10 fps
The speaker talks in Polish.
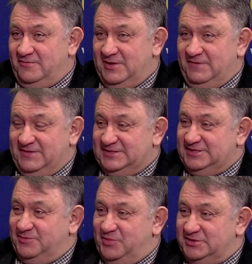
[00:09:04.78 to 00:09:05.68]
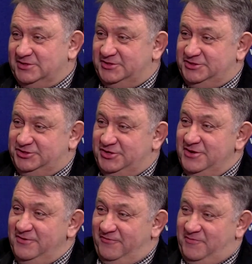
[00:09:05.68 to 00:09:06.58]
manifestacja polskości
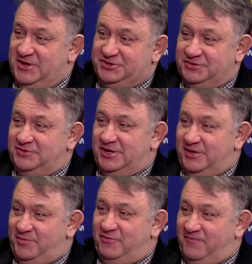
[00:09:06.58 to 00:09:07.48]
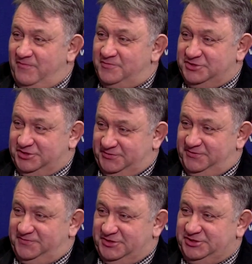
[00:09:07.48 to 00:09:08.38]
w mieście, które nie było w, przecież
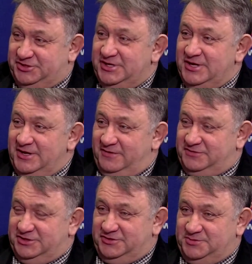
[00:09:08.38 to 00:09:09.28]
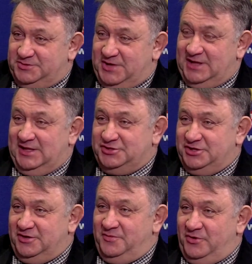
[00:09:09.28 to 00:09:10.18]
w części wcześniej sposób. A
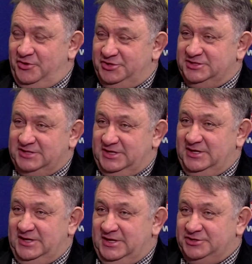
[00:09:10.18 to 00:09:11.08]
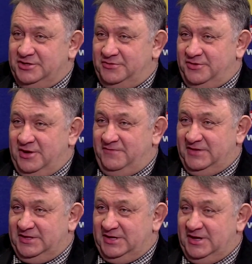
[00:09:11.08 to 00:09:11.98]
dlaczego? Bo ojciec Jerzego II
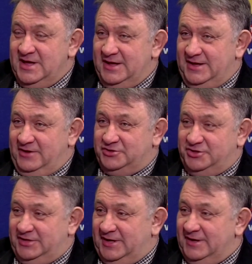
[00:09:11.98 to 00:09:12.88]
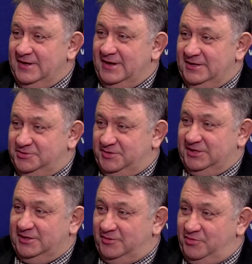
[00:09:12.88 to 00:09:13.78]
Fryderyk, jego żona
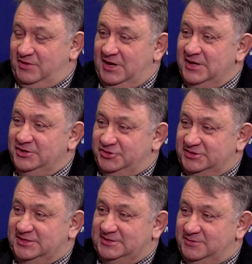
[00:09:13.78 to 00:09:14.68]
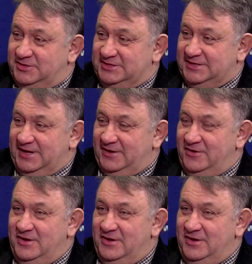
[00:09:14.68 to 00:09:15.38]
Elżbieta to była siostra Zygmunta Starego.